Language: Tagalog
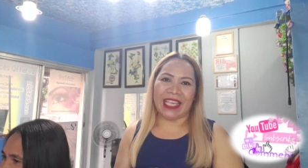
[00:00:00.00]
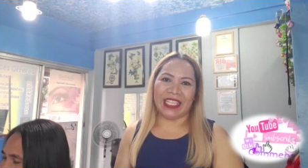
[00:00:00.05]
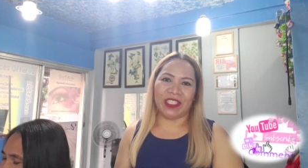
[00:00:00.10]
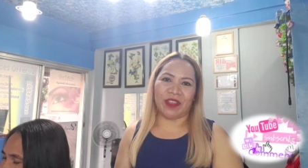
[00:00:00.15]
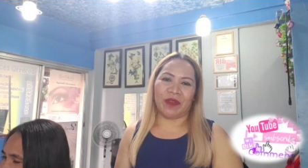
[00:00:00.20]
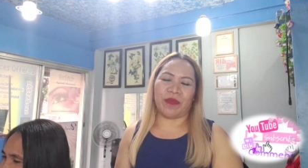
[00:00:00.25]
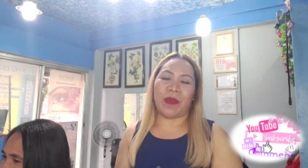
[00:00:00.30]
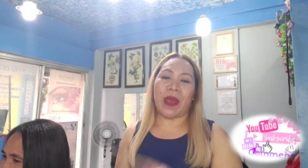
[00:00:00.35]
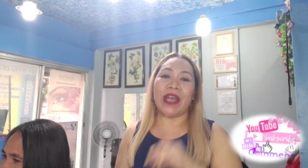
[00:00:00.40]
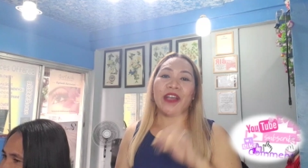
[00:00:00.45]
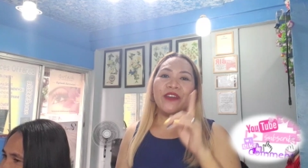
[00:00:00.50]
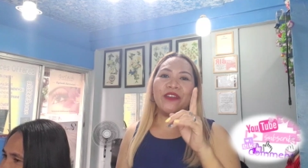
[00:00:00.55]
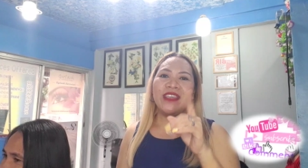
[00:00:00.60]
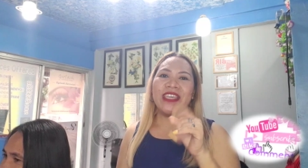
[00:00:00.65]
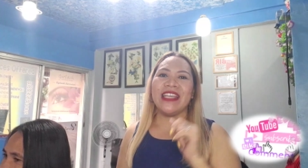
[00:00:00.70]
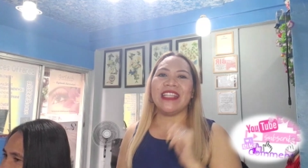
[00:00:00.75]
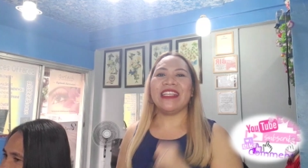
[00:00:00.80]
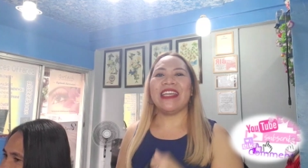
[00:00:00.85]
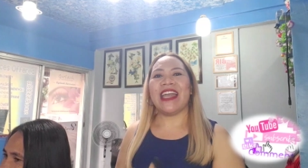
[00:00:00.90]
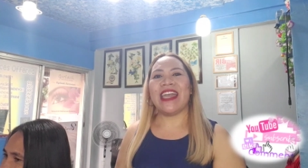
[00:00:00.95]
So, bago
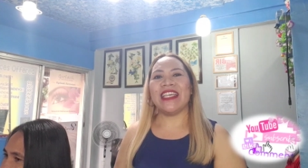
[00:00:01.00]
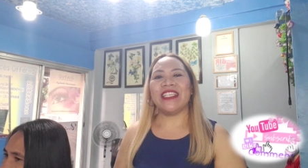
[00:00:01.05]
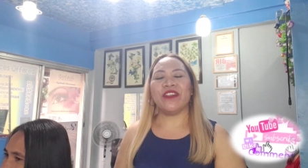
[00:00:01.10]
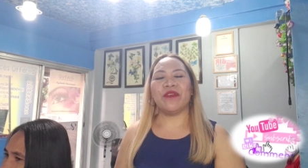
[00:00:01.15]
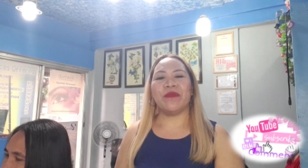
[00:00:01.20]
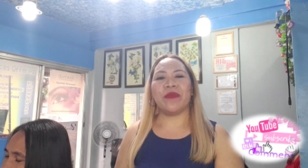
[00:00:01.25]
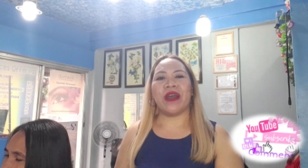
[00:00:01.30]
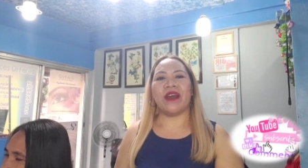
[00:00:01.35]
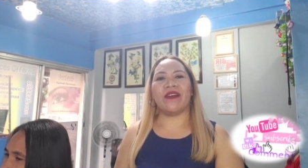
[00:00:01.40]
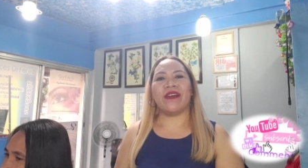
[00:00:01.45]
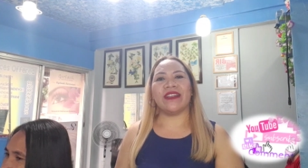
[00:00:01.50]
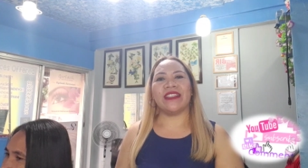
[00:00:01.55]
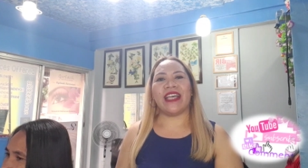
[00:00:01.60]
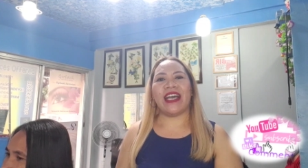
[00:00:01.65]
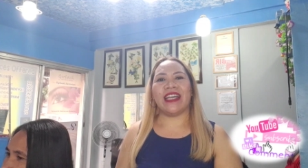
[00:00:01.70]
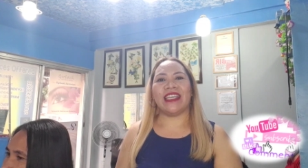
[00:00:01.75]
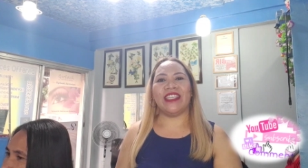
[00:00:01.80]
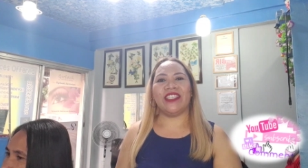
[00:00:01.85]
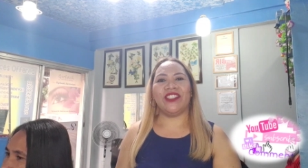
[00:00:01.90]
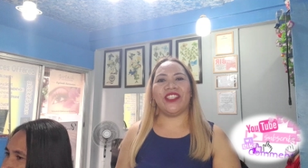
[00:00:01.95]
yan guys, kung bago ka
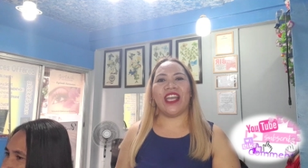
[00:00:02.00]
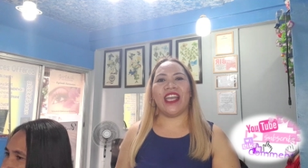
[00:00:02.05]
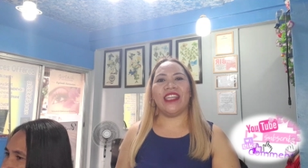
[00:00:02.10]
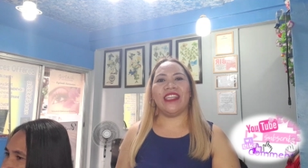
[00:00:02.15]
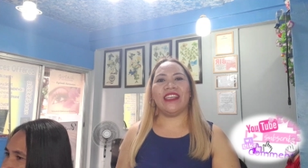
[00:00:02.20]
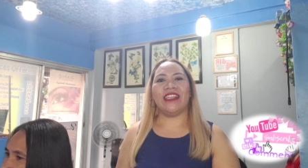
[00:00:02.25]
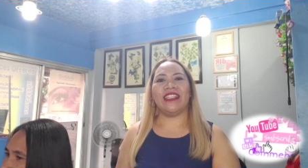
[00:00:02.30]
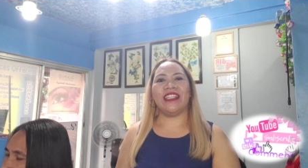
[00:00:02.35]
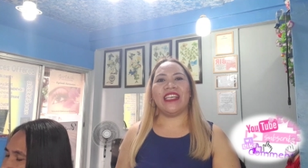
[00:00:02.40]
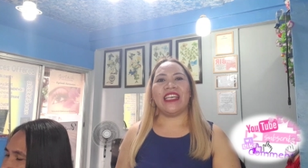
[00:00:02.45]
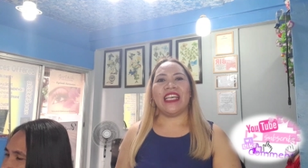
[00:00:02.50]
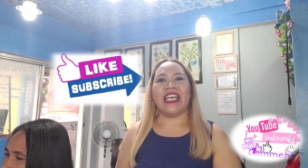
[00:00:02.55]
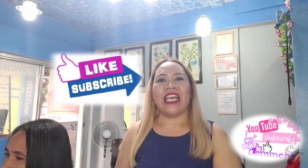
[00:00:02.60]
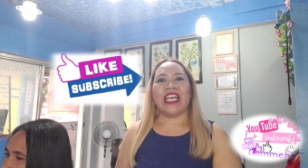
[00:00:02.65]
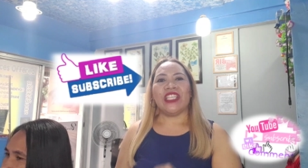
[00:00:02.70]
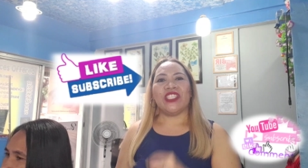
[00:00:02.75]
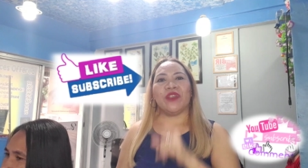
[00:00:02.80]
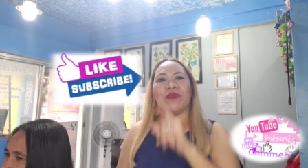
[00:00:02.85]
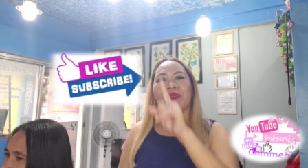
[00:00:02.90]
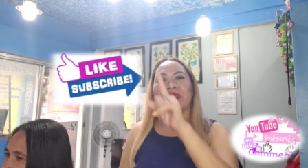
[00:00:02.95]
sa aking channel,
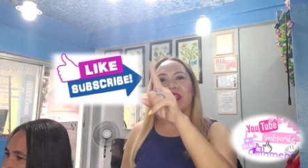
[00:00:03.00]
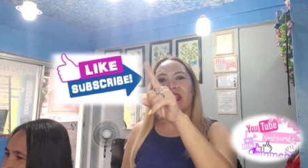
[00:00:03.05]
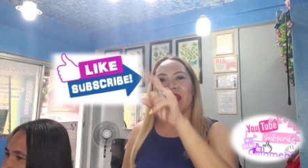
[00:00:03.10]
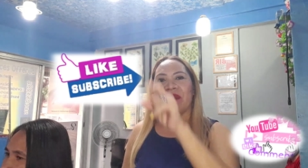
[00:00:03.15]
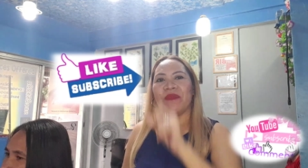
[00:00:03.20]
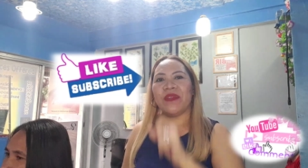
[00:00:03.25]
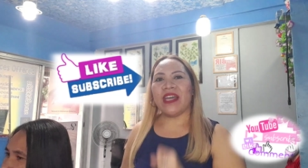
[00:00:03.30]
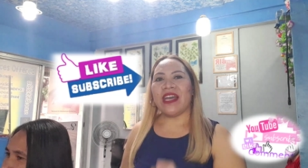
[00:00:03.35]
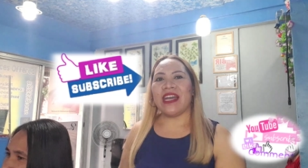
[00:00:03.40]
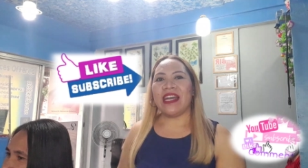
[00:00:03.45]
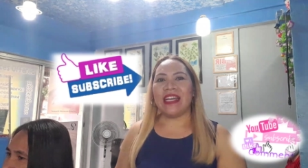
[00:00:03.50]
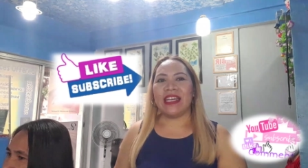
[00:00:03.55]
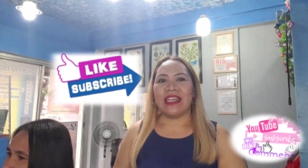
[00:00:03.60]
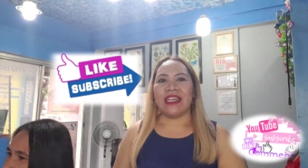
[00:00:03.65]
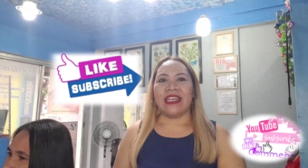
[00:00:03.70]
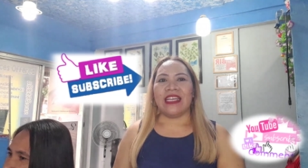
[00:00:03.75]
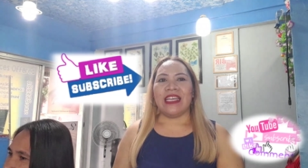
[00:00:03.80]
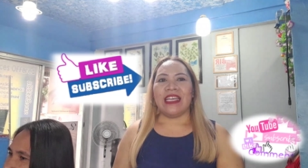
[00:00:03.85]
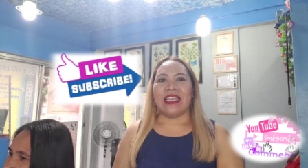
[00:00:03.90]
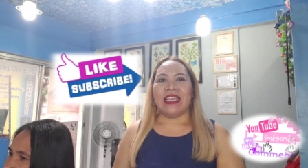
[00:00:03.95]
subscribe na,
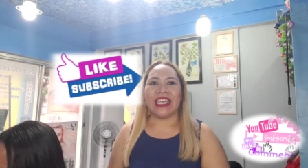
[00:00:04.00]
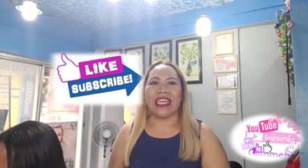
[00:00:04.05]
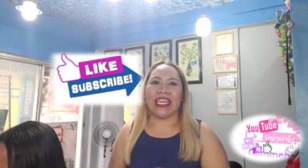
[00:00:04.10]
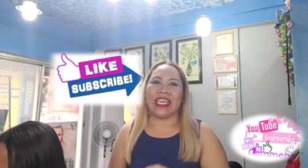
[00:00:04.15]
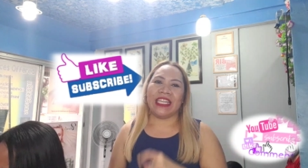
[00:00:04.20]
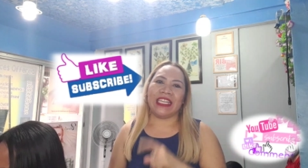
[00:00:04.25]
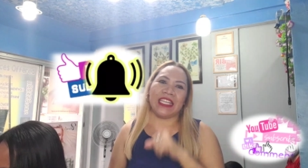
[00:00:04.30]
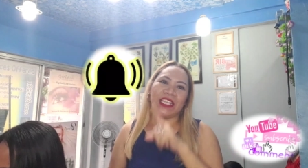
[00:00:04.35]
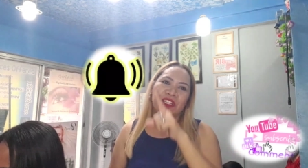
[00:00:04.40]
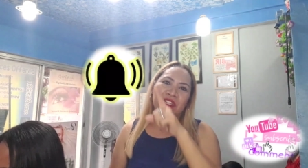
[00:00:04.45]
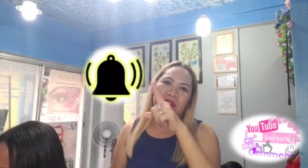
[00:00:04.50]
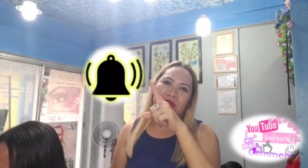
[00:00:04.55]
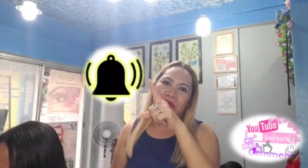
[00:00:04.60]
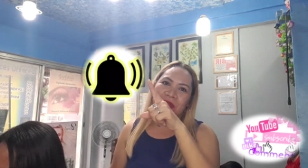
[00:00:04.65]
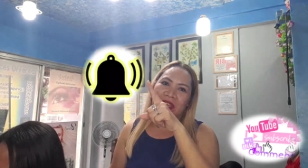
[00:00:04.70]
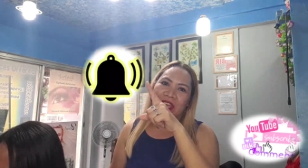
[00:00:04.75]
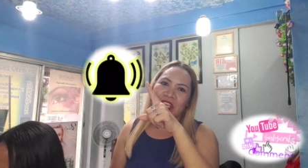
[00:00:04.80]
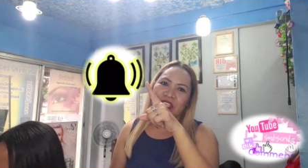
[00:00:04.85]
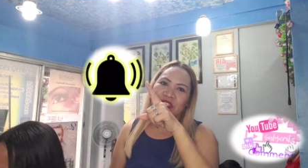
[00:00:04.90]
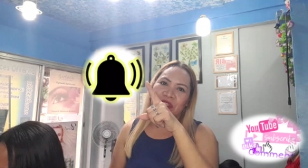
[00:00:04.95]
hit the
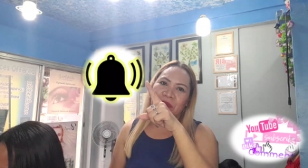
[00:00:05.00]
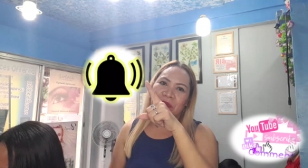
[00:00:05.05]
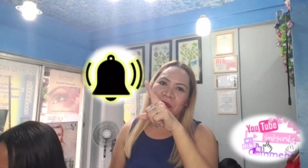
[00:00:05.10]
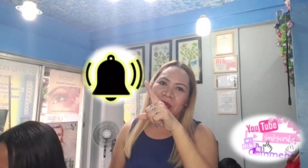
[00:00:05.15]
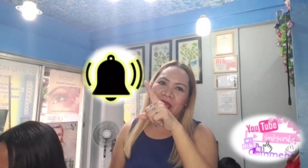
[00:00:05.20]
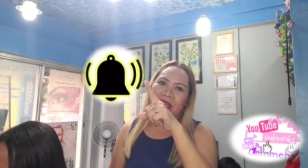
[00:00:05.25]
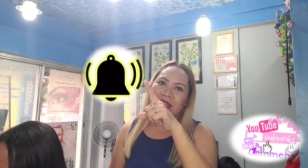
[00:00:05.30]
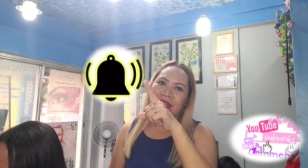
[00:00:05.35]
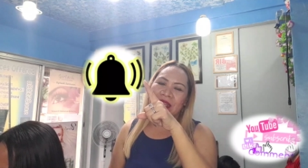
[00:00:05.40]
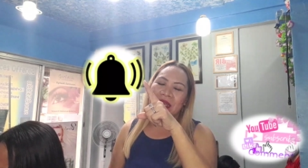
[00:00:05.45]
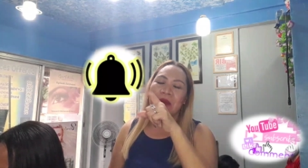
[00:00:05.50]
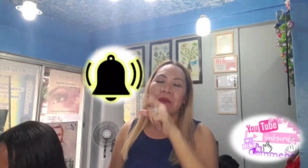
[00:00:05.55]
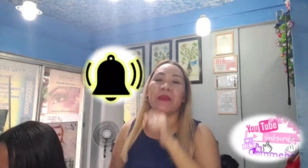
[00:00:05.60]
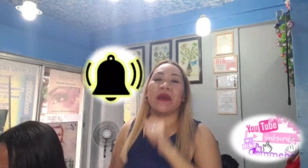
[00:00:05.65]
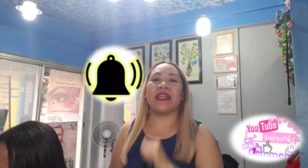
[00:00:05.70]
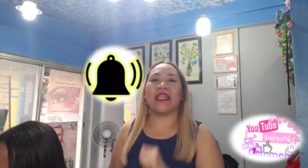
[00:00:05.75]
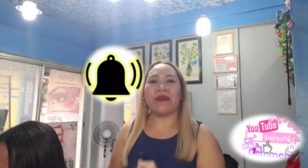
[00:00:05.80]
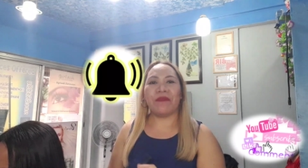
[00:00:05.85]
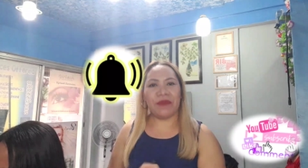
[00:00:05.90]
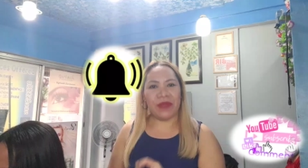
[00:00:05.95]
notification bell
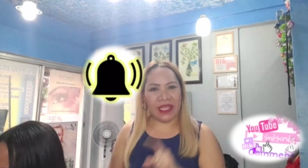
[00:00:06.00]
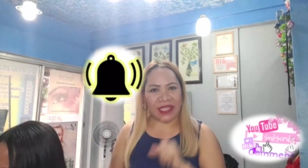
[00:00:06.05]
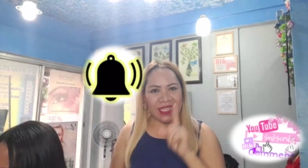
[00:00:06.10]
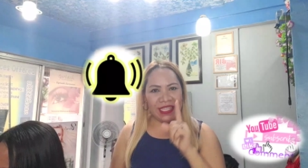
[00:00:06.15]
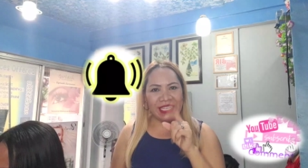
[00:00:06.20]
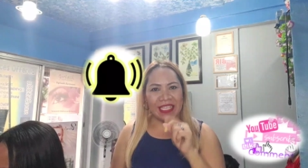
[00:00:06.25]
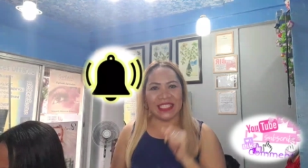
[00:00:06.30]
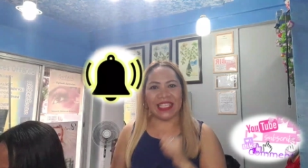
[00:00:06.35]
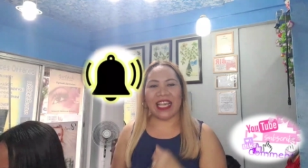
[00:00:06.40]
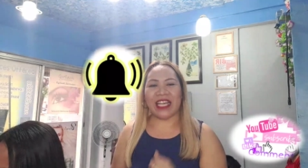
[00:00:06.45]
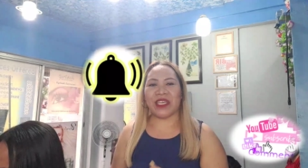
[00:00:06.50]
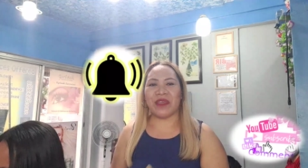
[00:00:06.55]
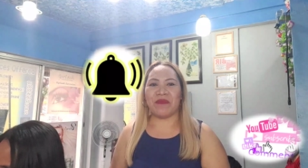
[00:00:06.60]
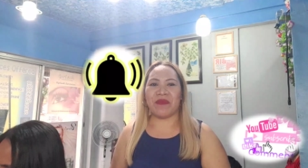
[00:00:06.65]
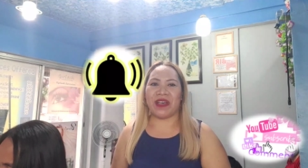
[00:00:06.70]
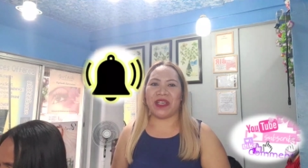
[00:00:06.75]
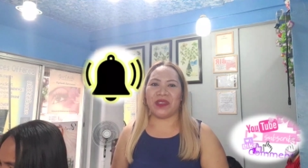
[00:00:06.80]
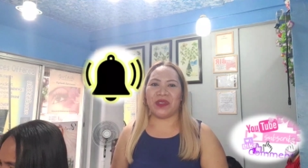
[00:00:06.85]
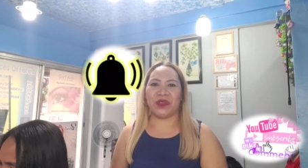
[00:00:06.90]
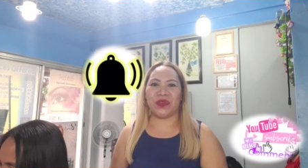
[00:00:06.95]
para updated ka sa aking
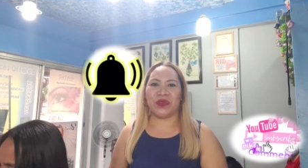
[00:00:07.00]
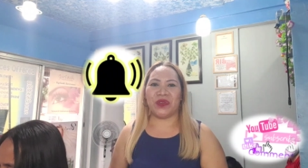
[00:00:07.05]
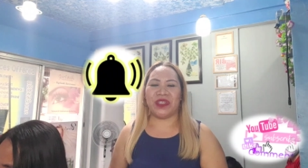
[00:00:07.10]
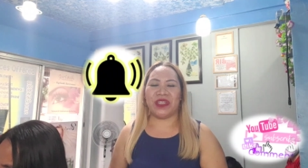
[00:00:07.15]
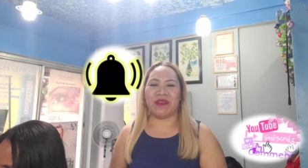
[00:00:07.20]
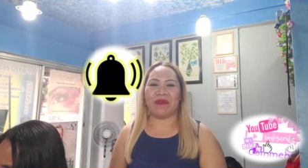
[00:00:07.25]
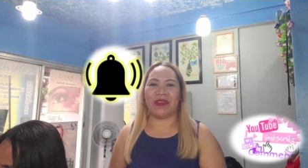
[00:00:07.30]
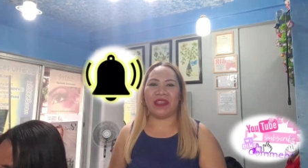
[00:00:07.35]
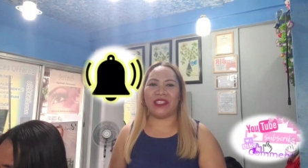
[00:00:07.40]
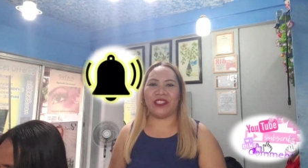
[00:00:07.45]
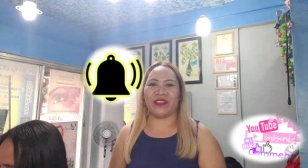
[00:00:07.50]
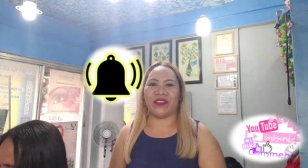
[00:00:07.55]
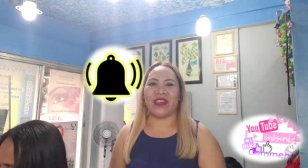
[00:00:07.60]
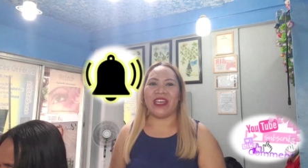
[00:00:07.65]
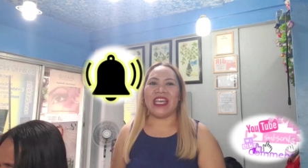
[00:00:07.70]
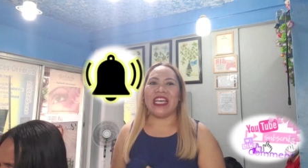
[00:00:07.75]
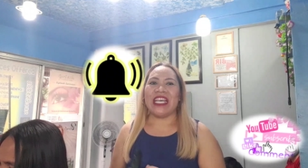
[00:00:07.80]
mga susunod na video.